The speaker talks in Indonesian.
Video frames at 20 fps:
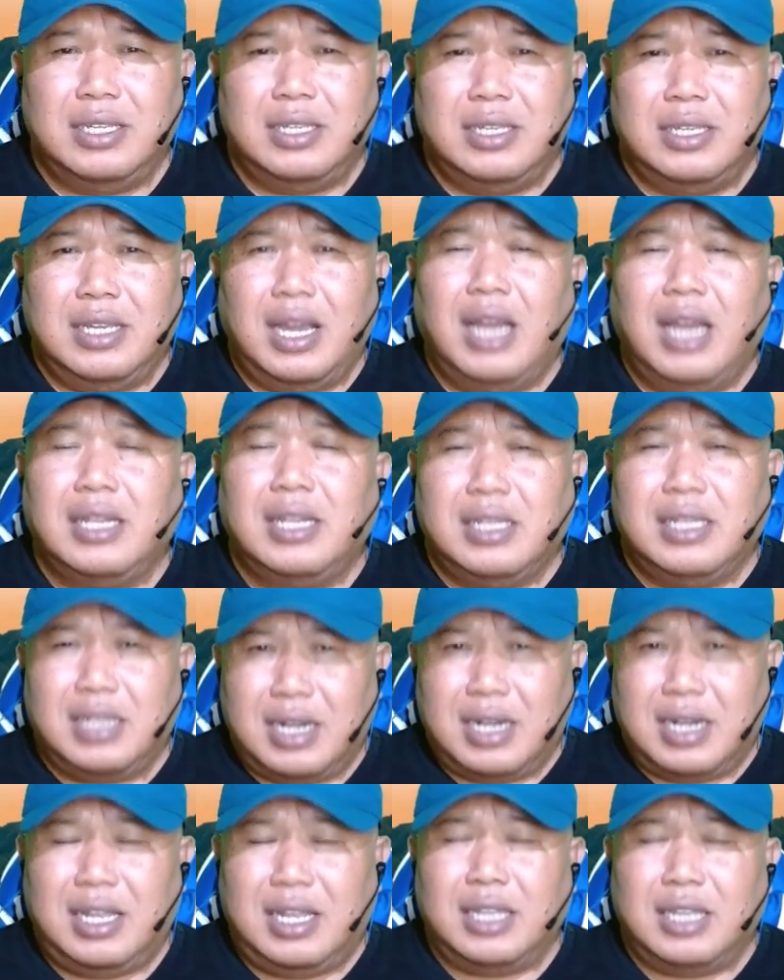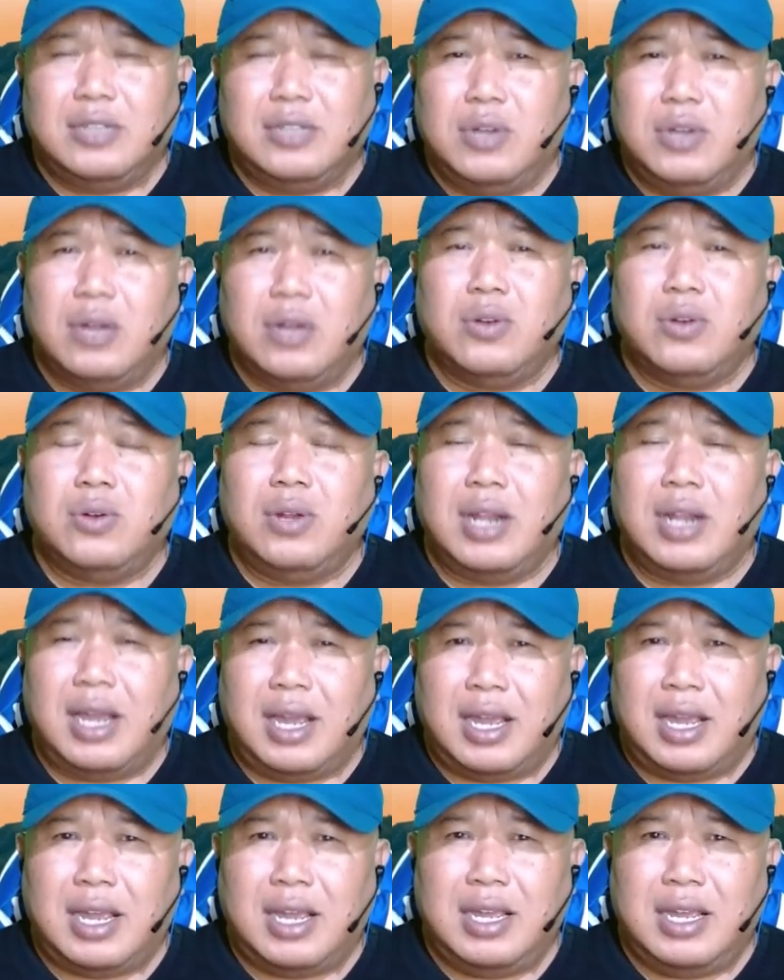Karena terkadang juga gula
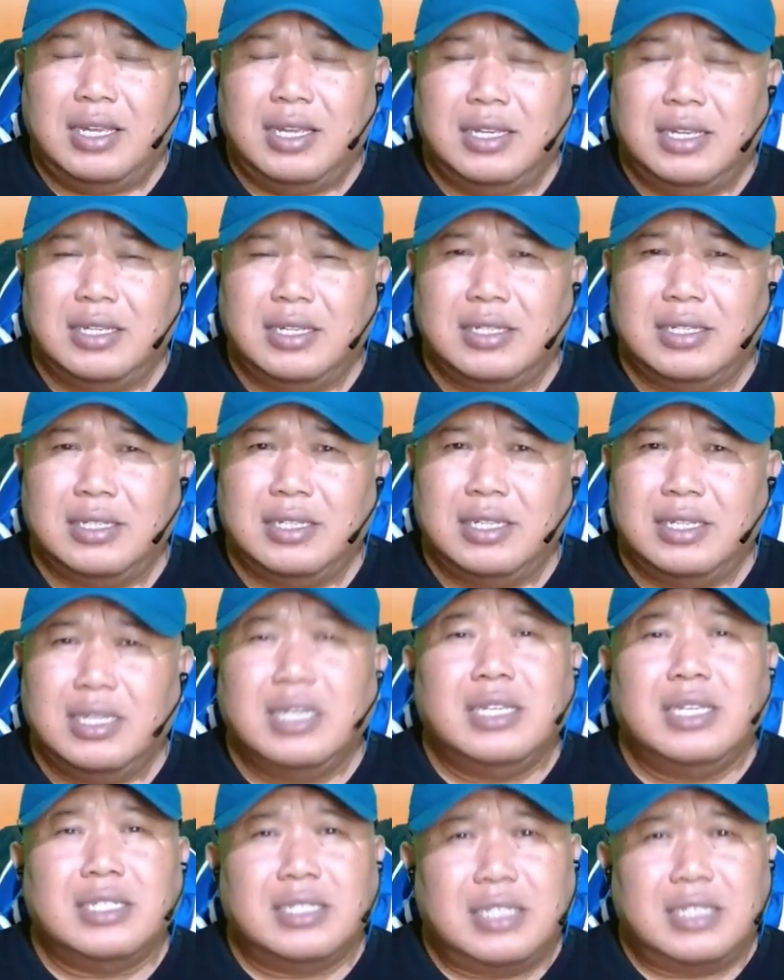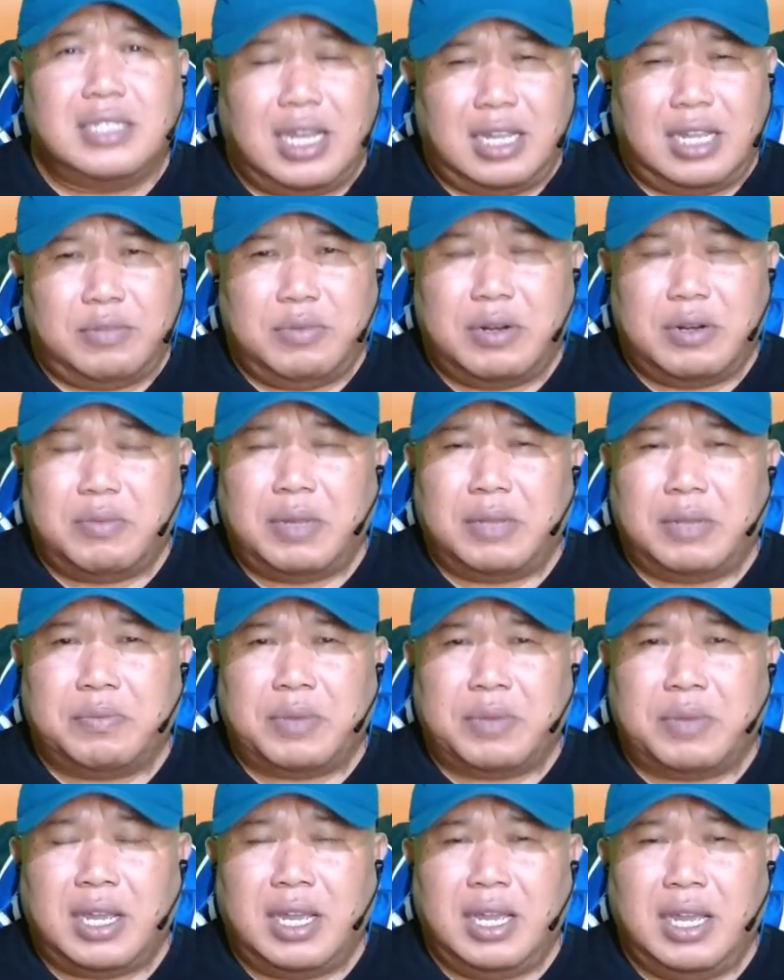sangat
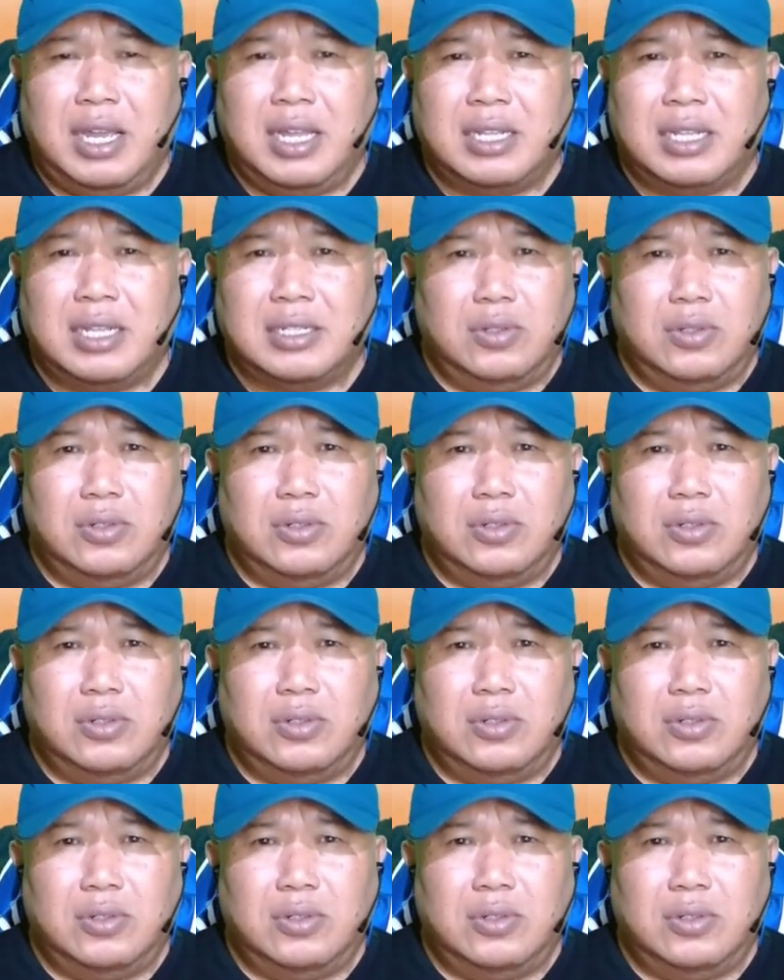bermanfaat